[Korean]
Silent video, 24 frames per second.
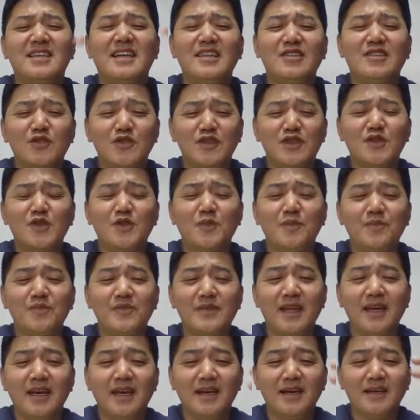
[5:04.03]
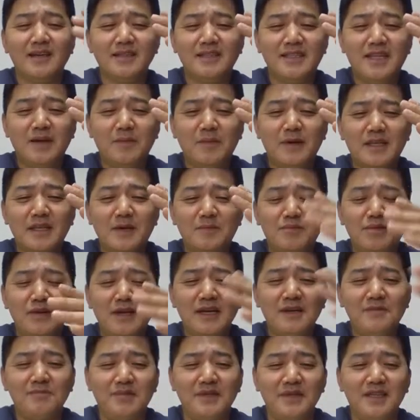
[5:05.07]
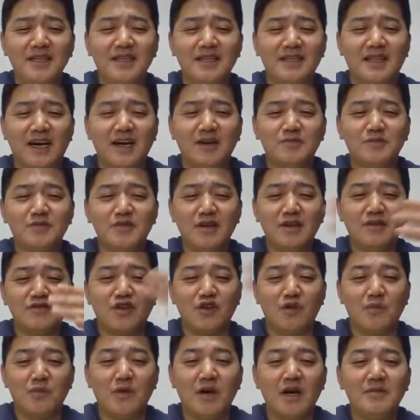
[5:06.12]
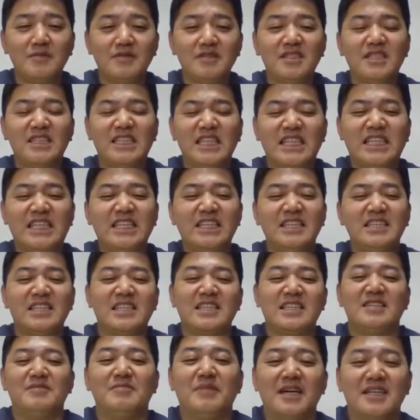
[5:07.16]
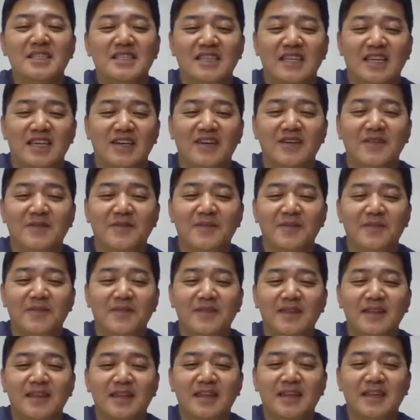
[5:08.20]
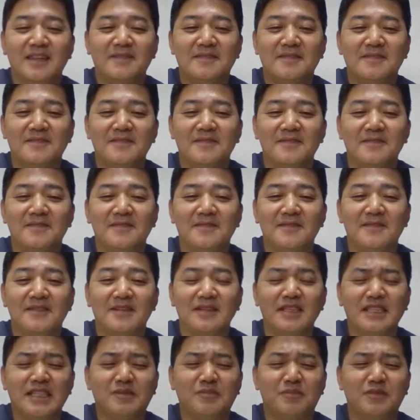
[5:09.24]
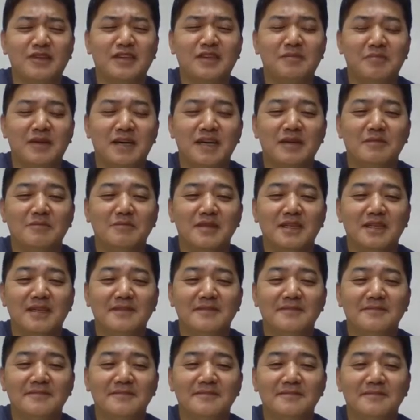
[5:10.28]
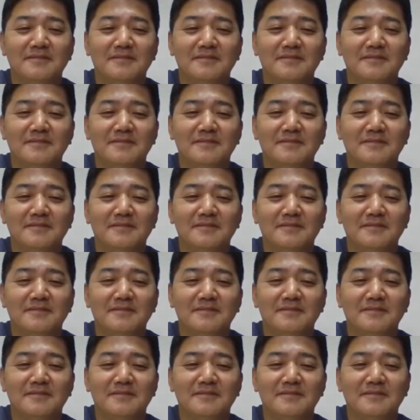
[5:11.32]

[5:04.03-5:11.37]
그래도 좀 그때마다 플랜 B 다음 전략으로 넘어가면서 지키는 그 맛이에요 20분 금방 갑니다